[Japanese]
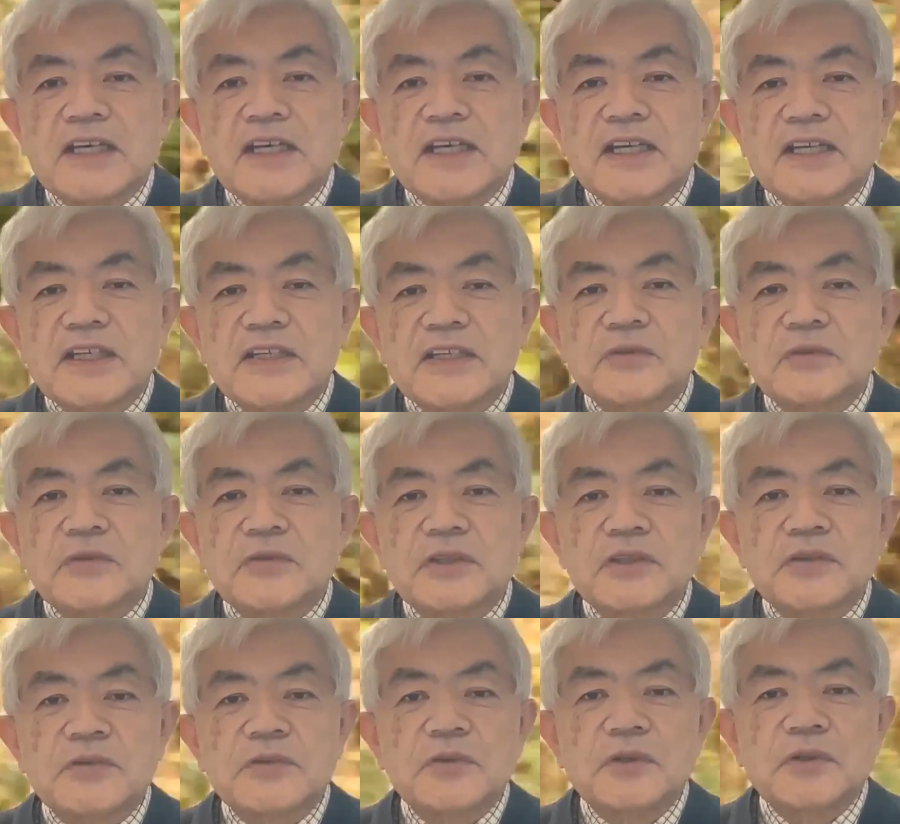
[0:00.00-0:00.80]
えー、一
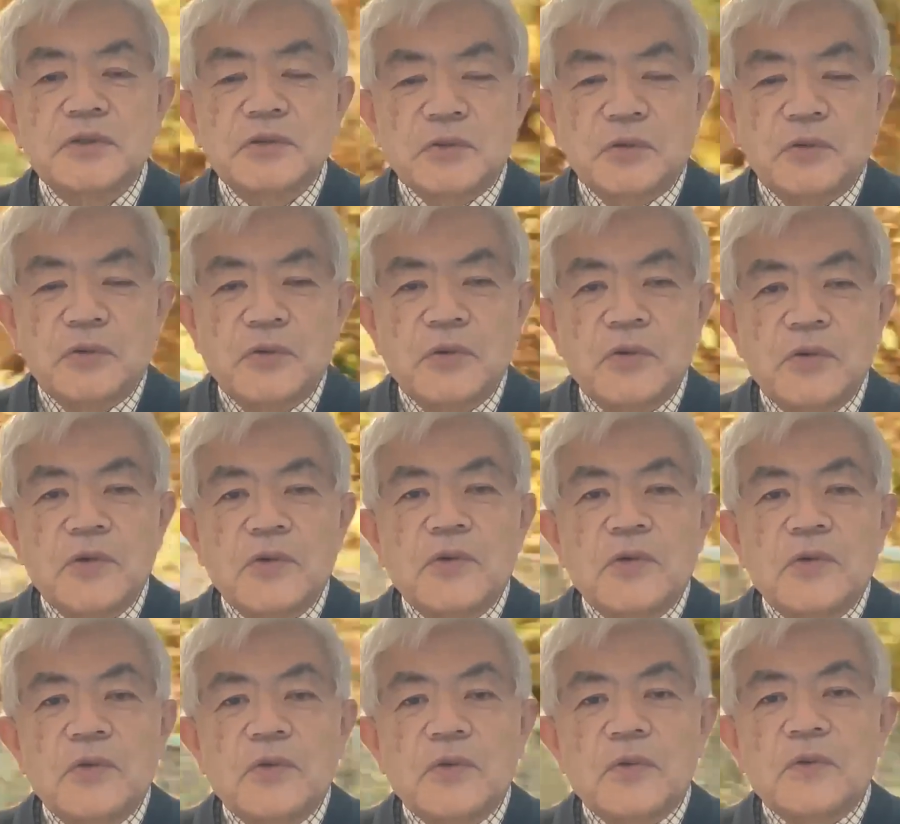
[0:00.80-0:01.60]
人一人の
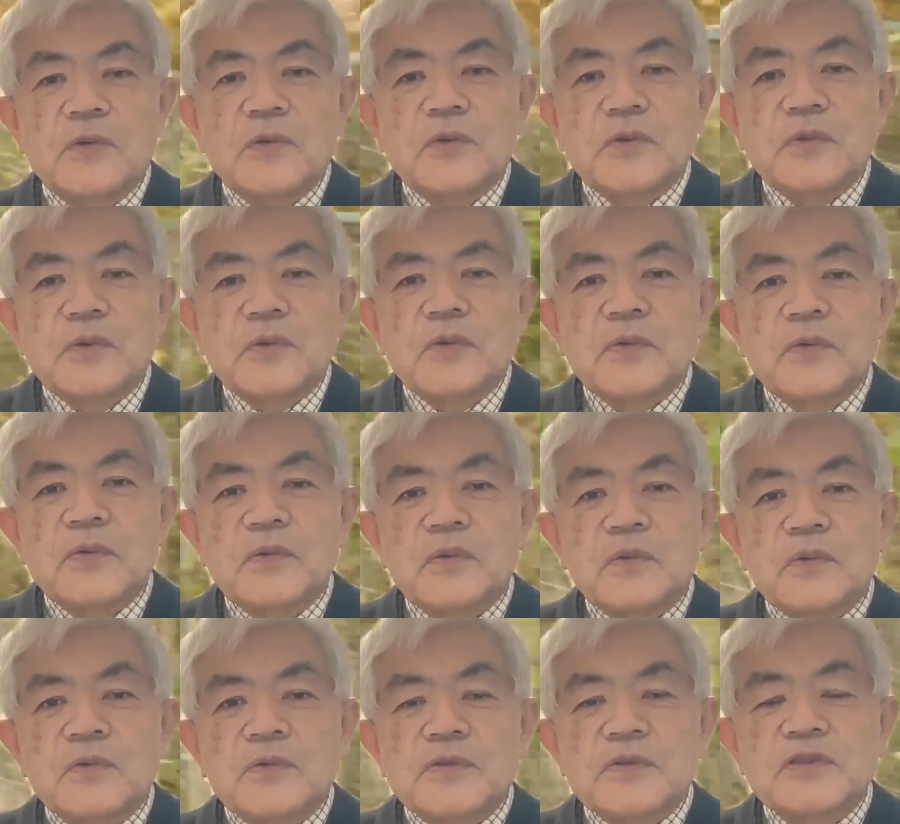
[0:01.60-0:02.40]

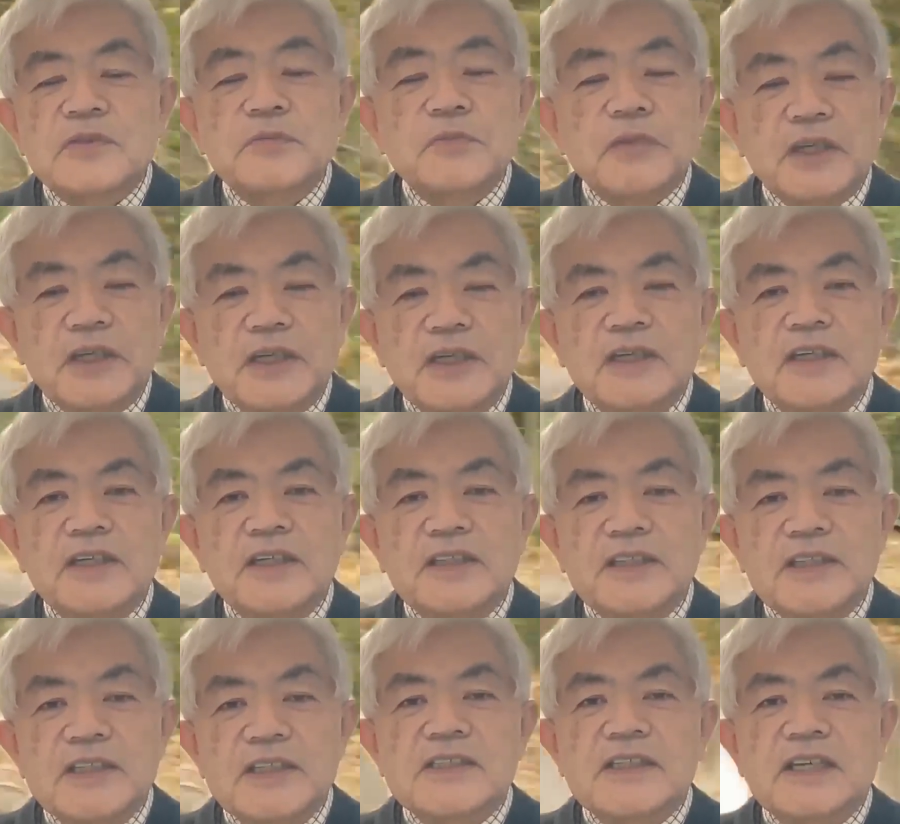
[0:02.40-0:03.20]
趣
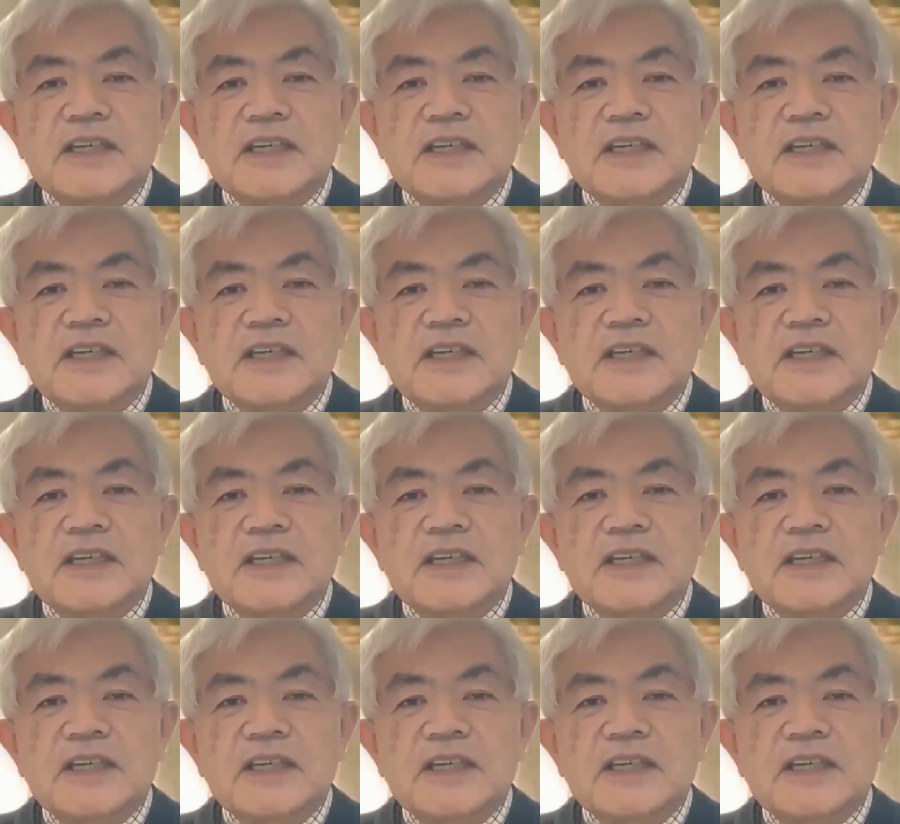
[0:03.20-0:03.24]
味で